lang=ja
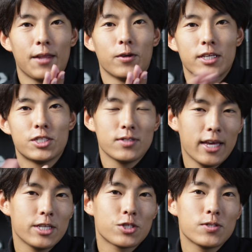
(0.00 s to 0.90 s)
あの、一瞬
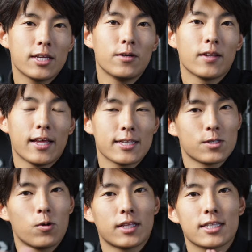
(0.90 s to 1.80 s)
で編集できるので、
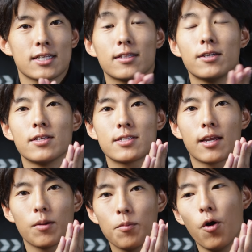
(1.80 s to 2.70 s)
すごく助かってるんで
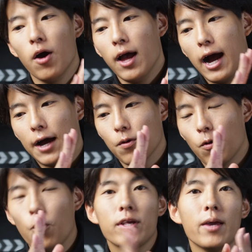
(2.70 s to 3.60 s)
すけれども、あ
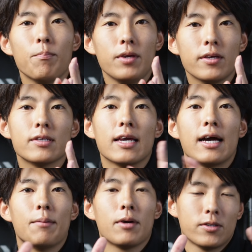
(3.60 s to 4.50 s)
の、音源ピック
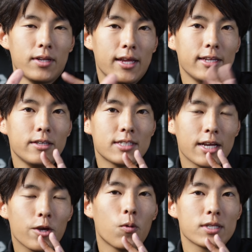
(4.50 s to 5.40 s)
や、まあ、グレーリング
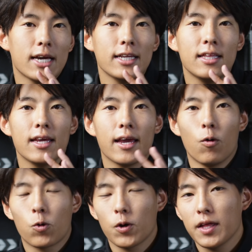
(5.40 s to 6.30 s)
作業は最低
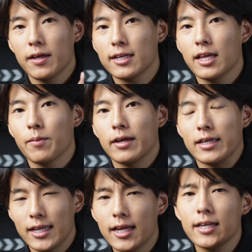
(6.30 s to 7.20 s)
限行わなけれ
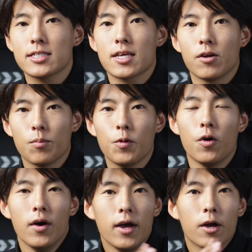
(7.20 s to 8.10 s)
ばいけないんですけれど
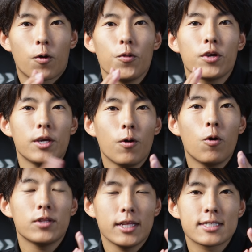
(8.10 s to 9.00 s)
も、この技
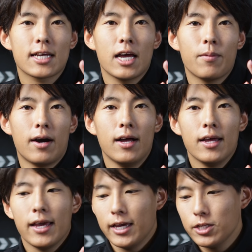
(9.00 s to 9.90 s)
法をね、使え
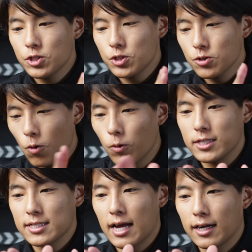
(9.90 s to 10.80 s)
ば、編集
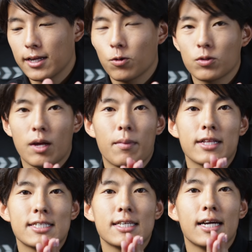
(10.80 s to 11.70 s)
効率が上がることは
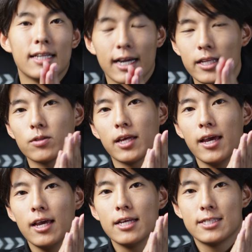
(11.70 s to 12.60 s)
間違いないの
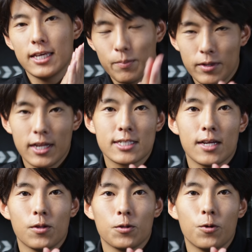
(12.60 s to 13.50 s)
で、ぜひ皆
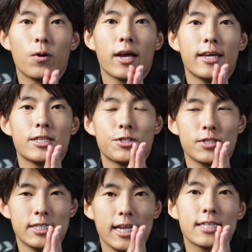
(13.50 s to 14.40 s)
さんの動画編
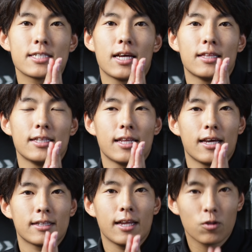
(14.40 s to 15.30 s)
集時にね、使っていた
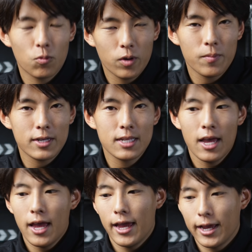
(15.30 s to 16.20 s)
だけたらと思いま
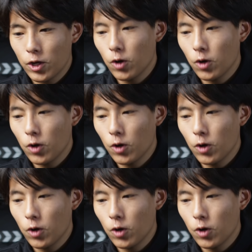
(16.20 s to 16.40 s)
す。えー、